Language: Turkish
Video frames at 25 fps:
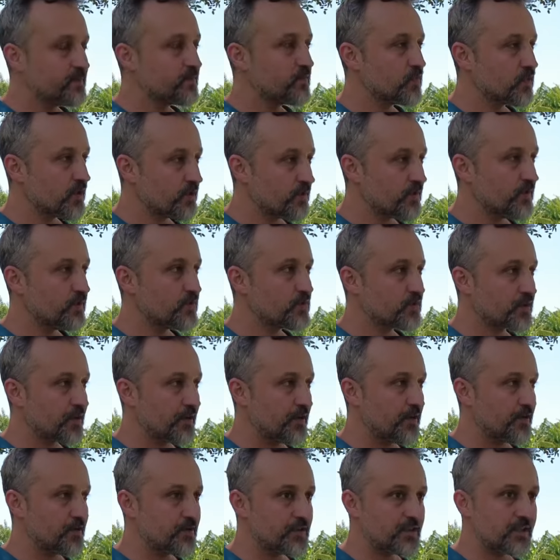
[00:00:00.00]
Burayı bir buçuk
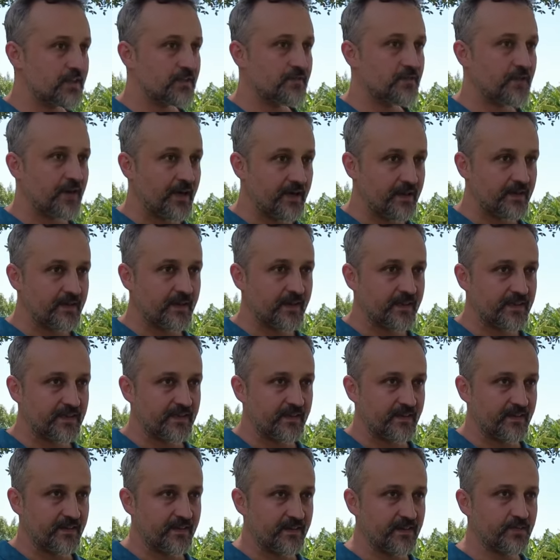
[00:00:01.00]
ay önce faaliyete
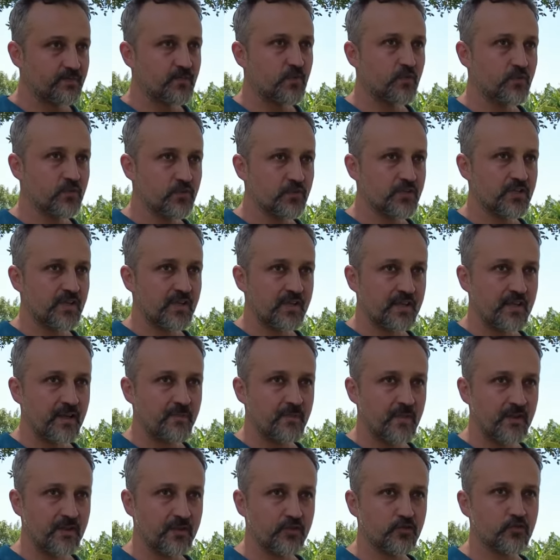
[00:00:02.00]
kazandırdık. Bir buçuk
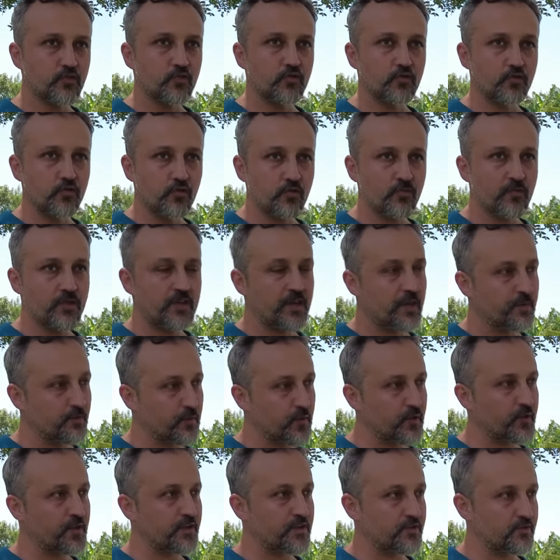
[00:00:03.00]
seneden beri de çok yoğun bir
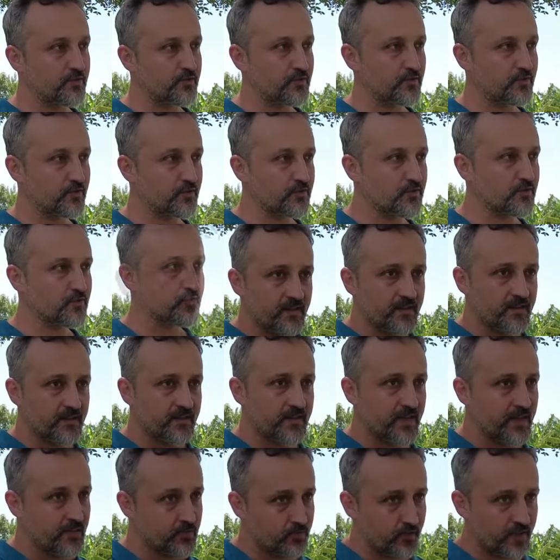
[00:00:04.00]
tempoyla çalışıyoruz. Ee,
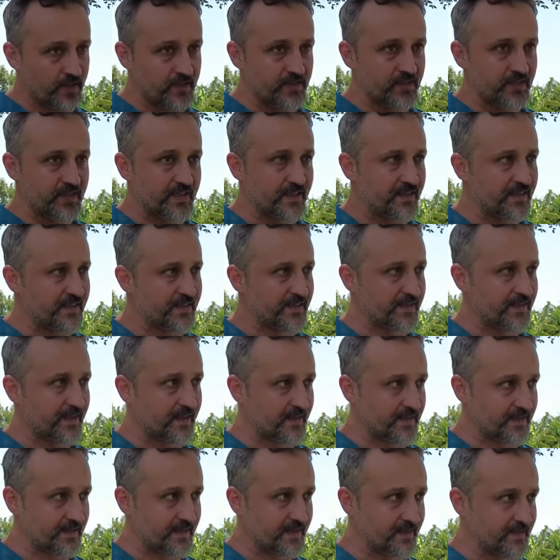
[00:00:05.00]
restorancı değiliz
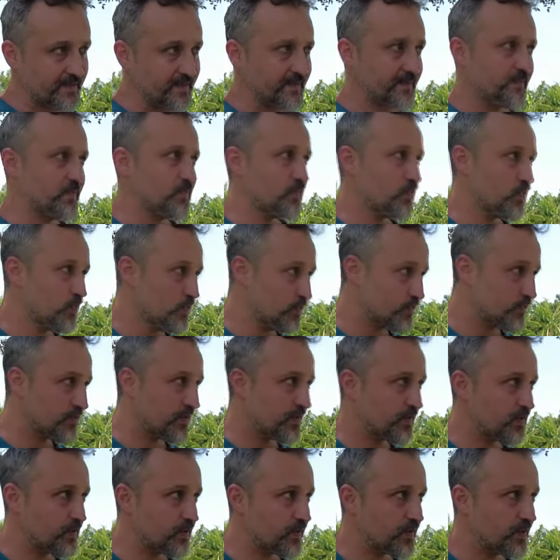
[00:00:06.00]
aslen. Bu
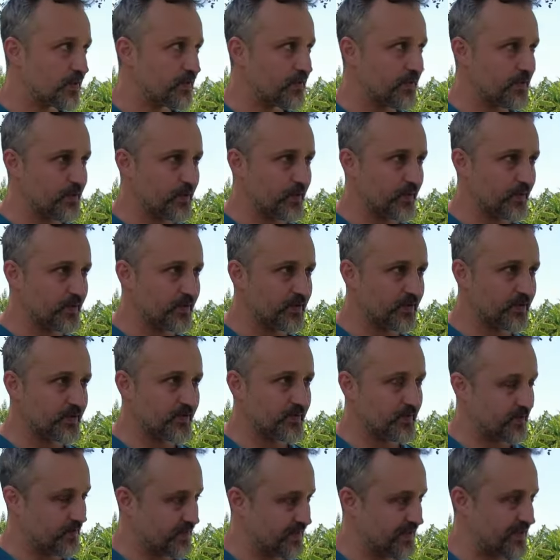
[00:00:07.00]
sektörü de
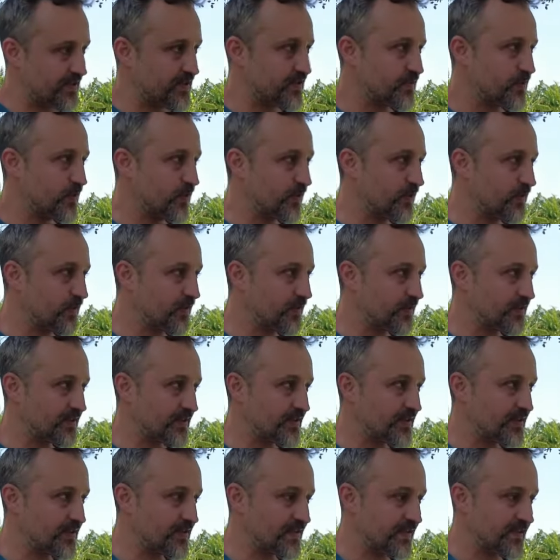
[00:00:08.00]
bilmiyoruz. Biz de işi öğreniyoruz
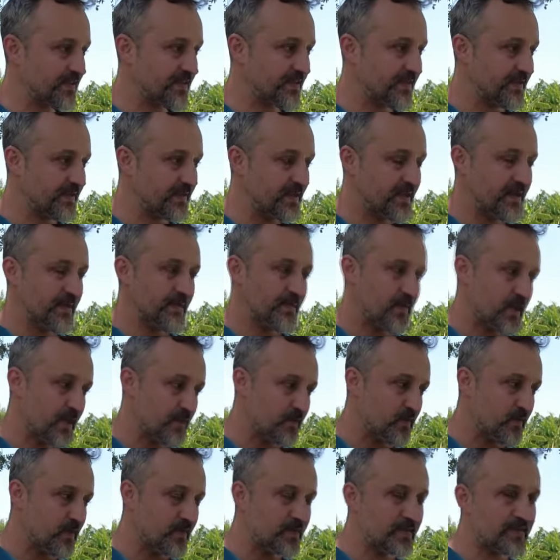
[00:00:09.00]
açıkçası.
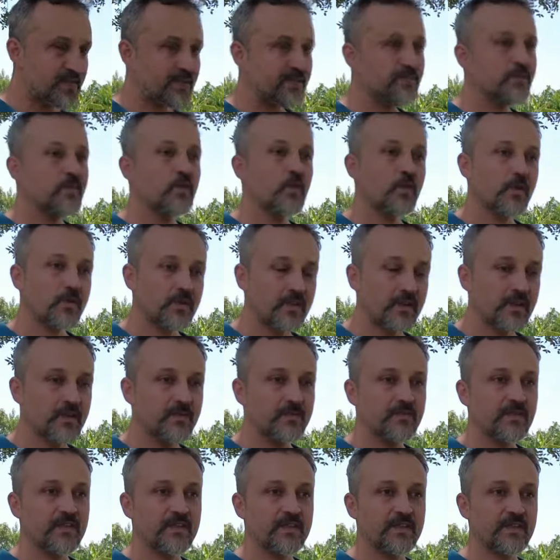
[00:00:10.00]
Ben mühendisim,
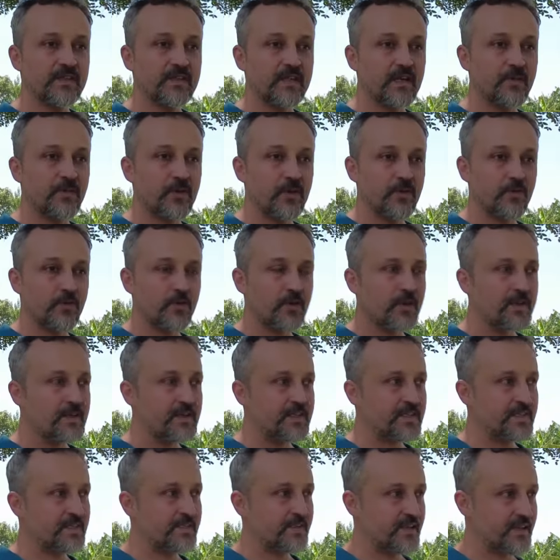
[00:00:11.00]
ortağım e, kamera ve
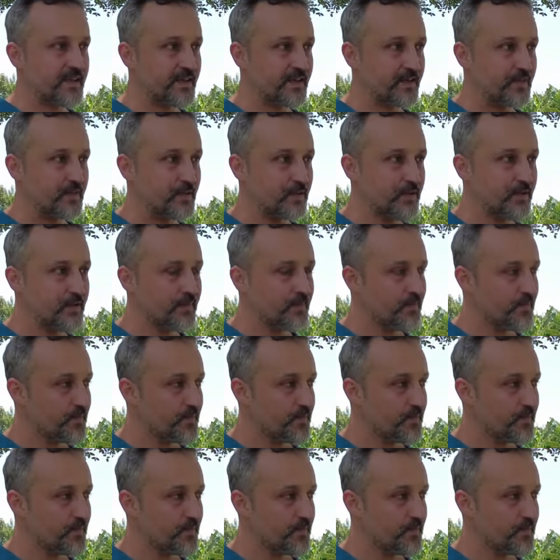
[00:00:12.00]
güvenlik işinden geliyor.